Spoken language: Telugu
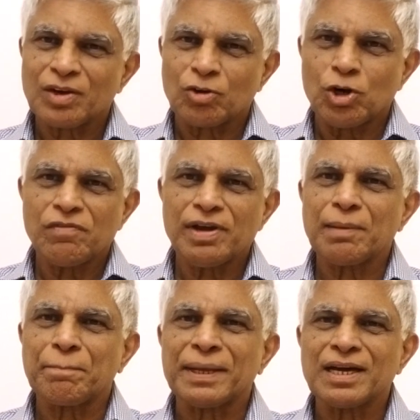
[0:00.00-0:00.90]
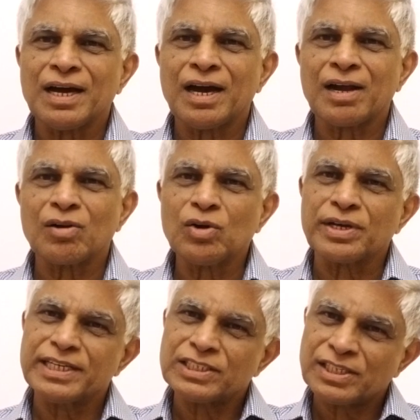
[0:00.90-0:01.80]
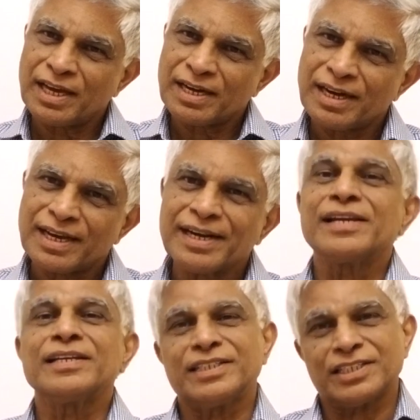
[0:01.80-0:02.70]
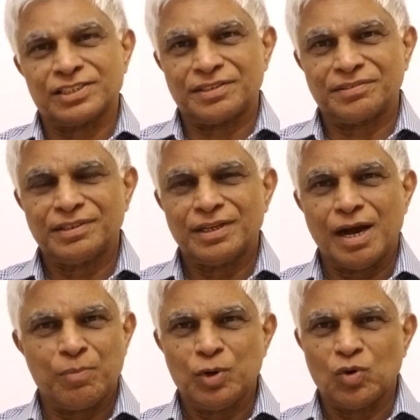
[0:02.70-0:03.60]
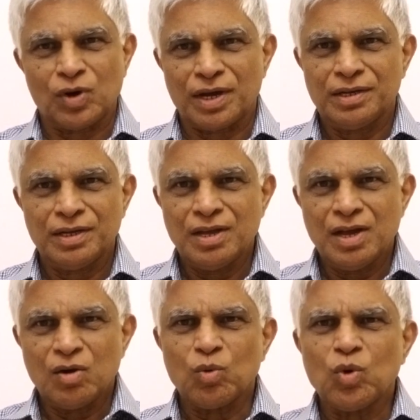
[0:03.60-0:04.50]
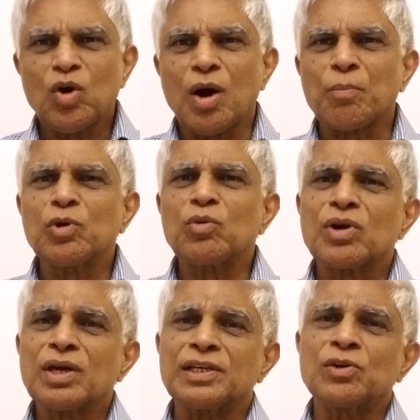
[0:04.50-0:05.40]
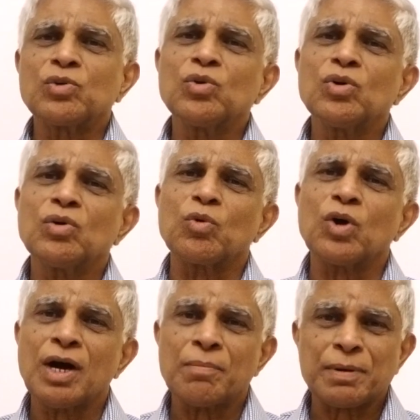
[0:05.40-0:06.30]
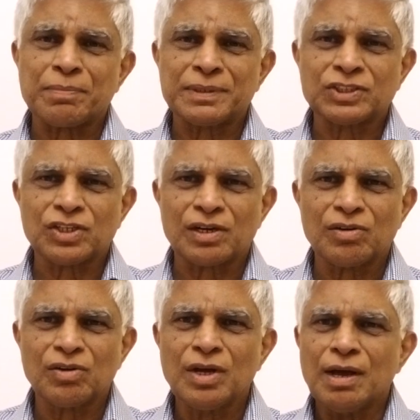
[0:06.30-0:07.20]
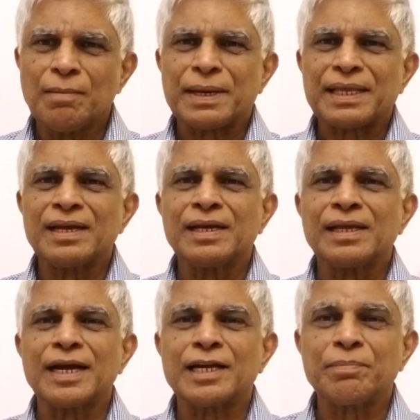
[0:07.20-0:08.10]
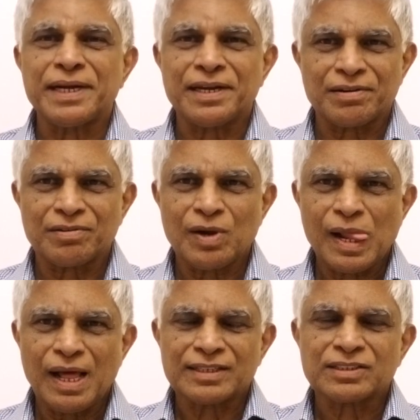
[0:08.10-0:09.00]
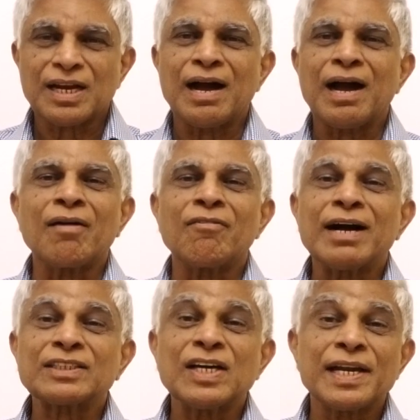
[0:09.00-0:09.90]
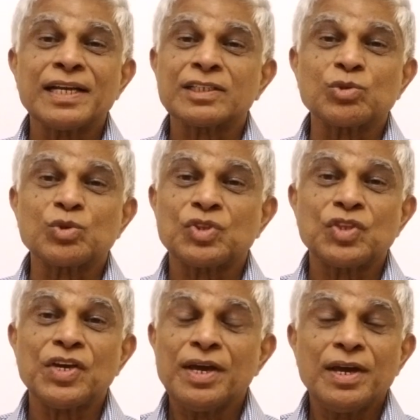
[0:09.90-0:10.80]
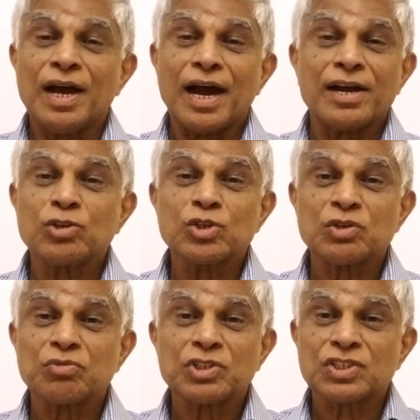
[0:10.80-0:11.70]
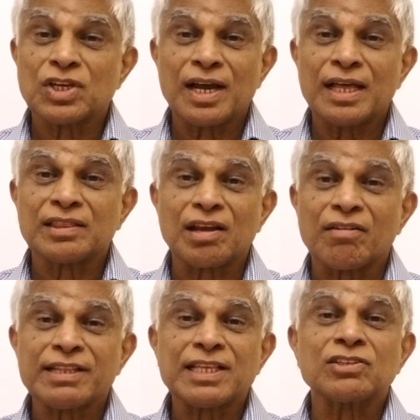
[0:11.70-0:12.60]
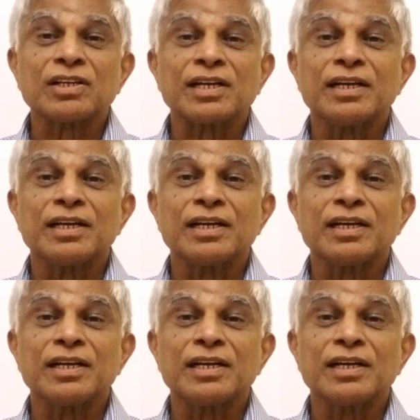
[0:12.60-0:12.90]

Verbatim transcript: రెండు వేల పదహారులో కేసీఆర్ గారే రిలీజ్ చేశారు అప్పుడు కూడా ఓ అప్పుడు కూడా ఎన్నో ఊహా ప్రపంచాల్లో ప్రజల్ని అట్టిపెట్టారు అసలు ఆ వాగ్దానాలు చూస్తే ఐదు సంవత్సరాల తర్వాత అసలు